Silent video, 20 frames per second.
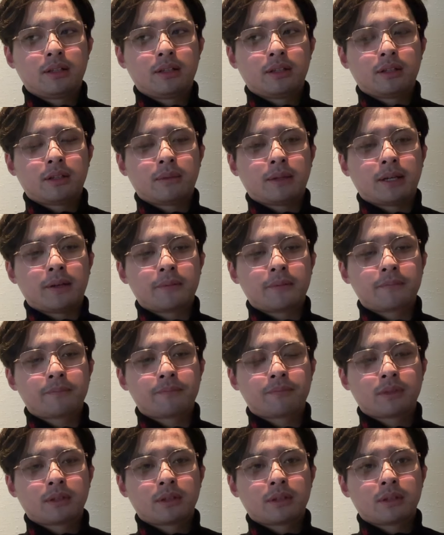对吧？
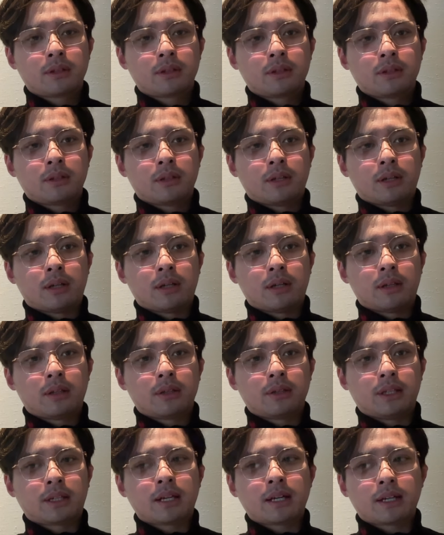啊，
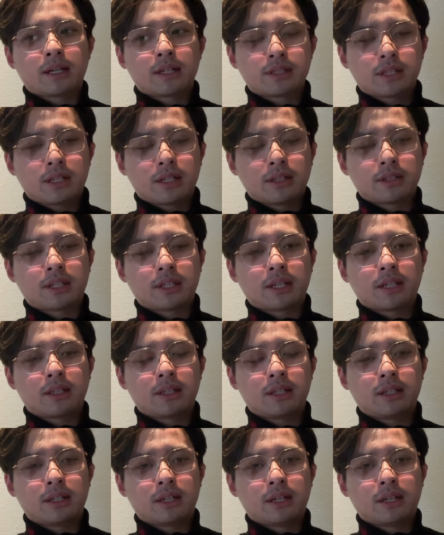你看看这两天
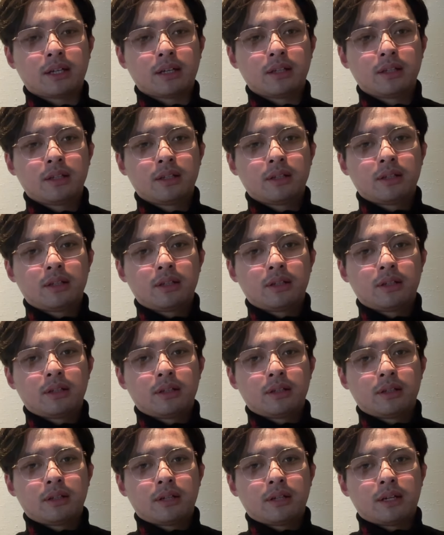那个
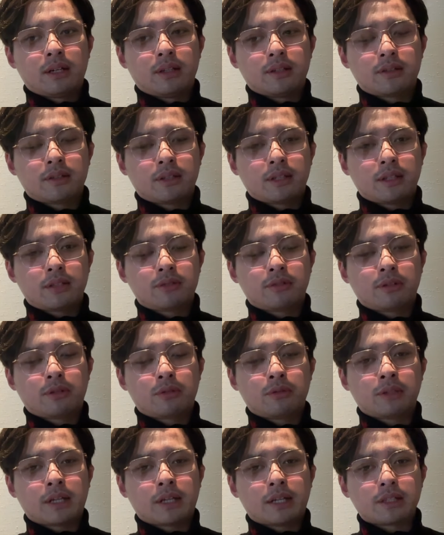啊，以色列去
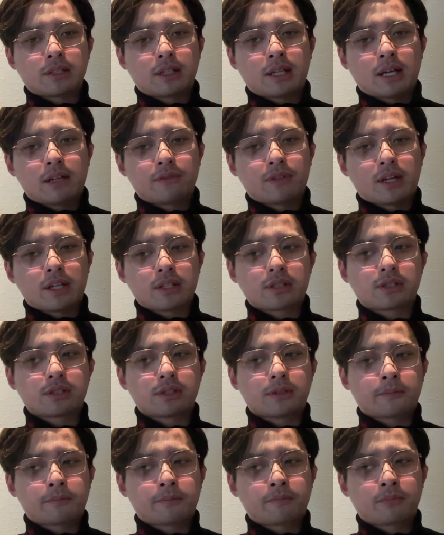攻打这个拉法
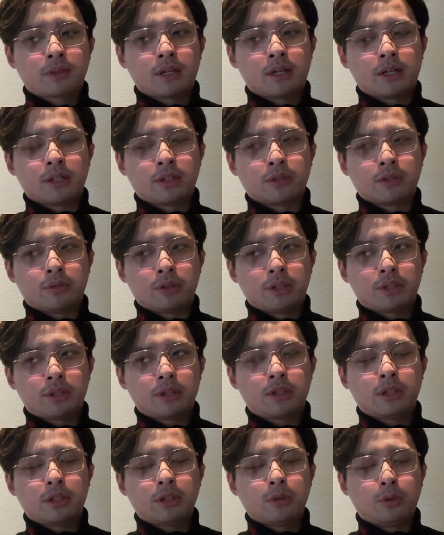市啊，有一个
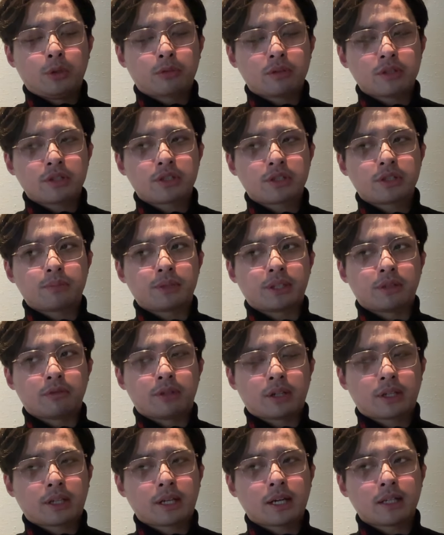有一段视频
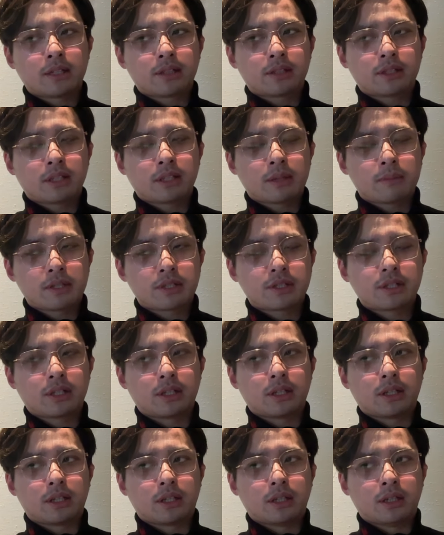我看了真他妈瘆
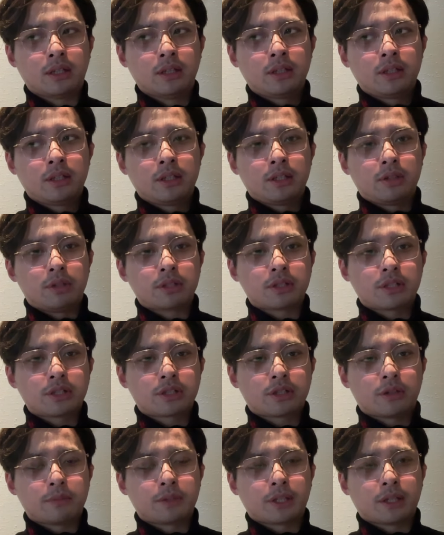人啊，有一张
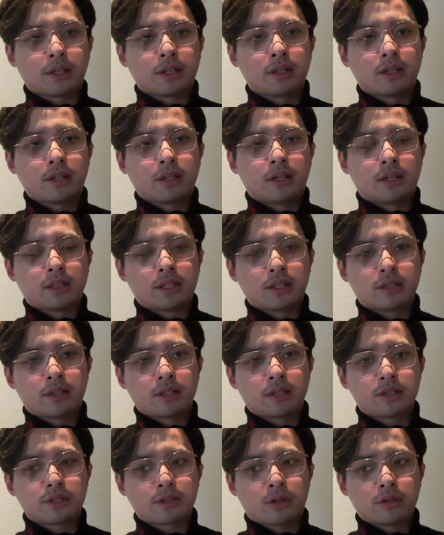照片啊，那那
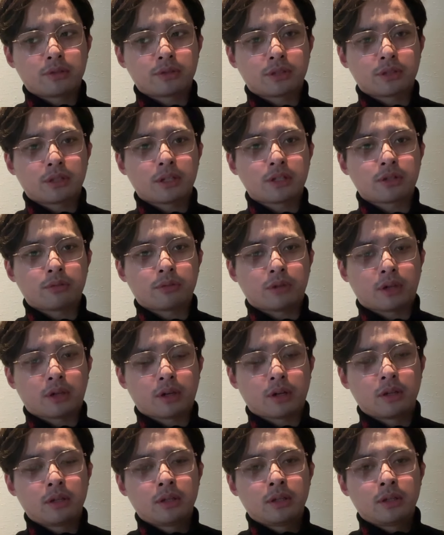小那小女
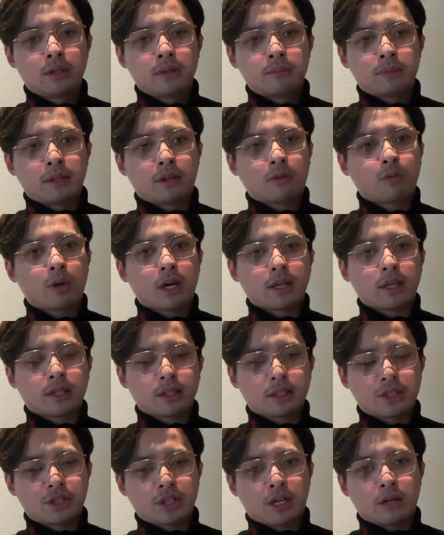孩。被挂在
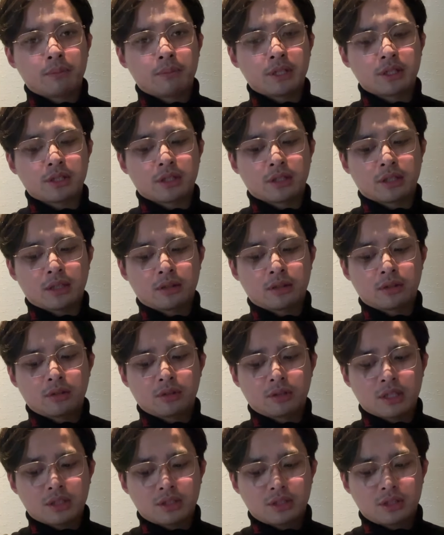那墙壁上，那
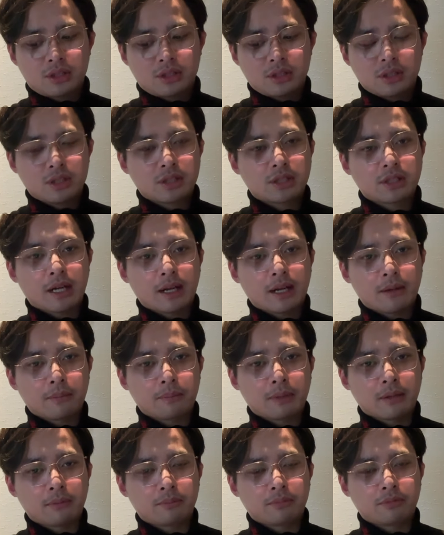那下
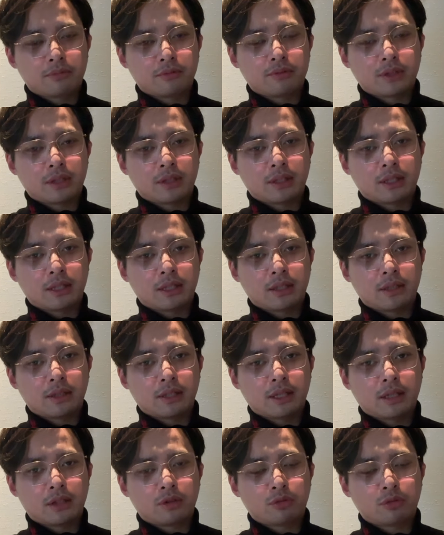半部分那
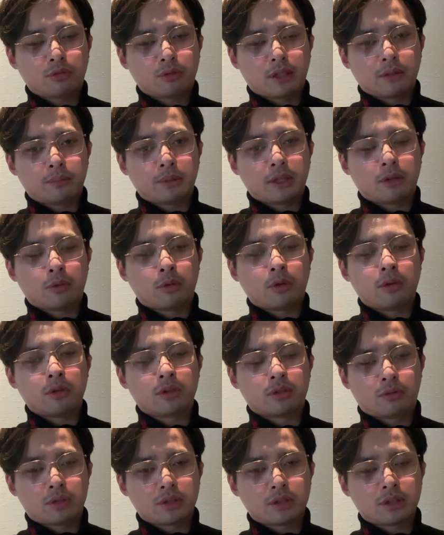那个腿被活
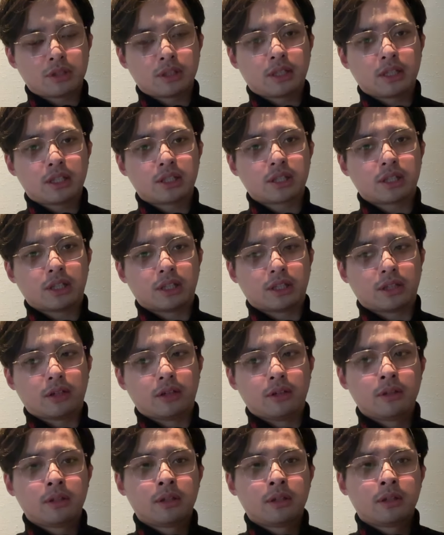活生生给扯掉，
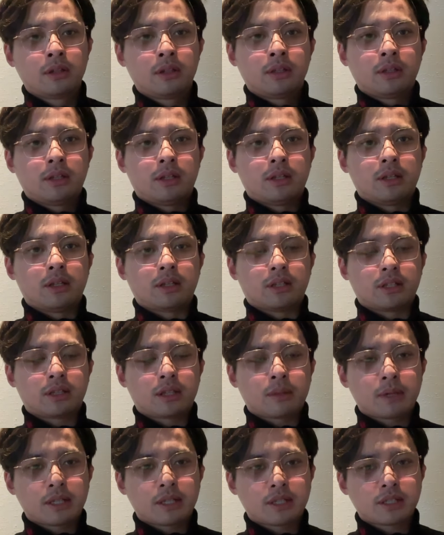啊！你
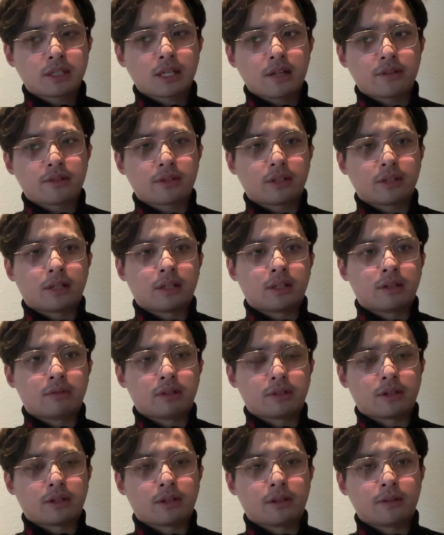他妈吓死人了！我
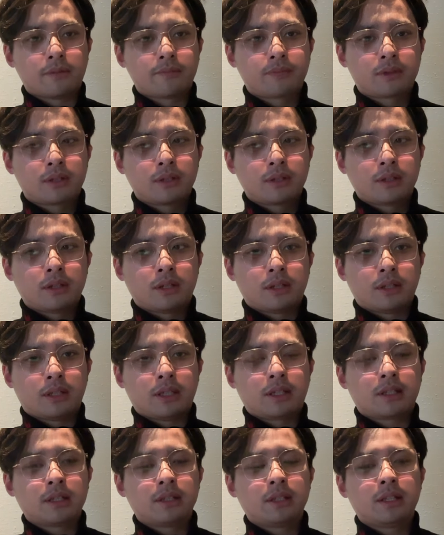操！啊！你
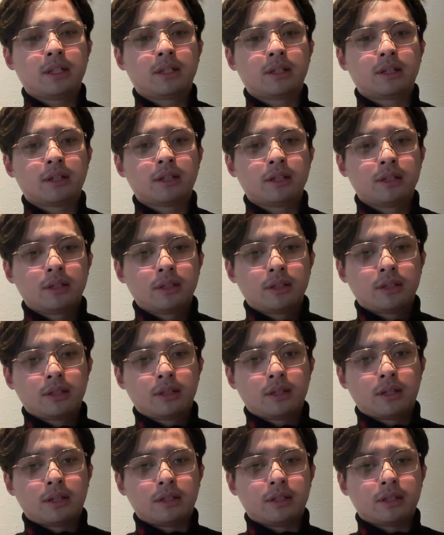跟那个
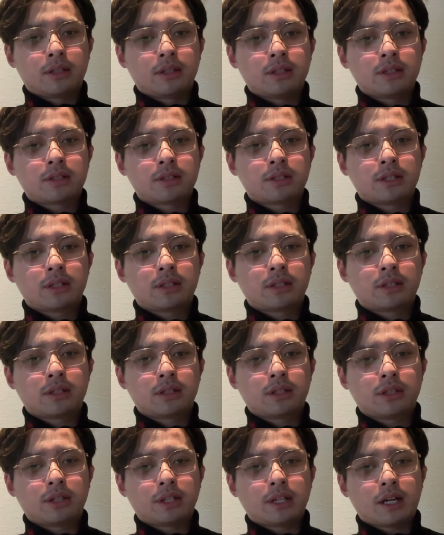啊，你跟那些这个
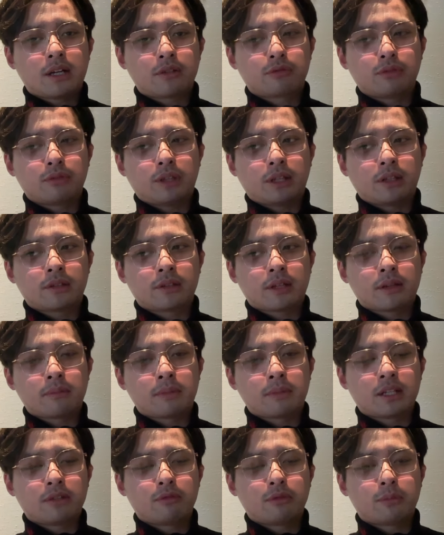亚述营在
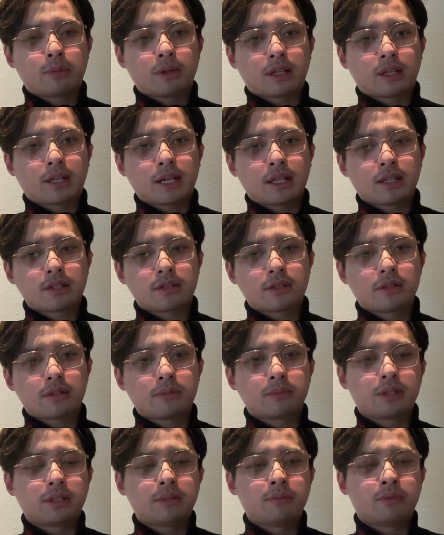马里乌本干那事儿
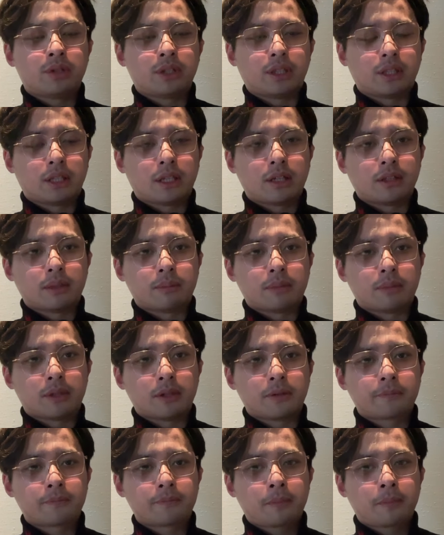不一模一样的吗？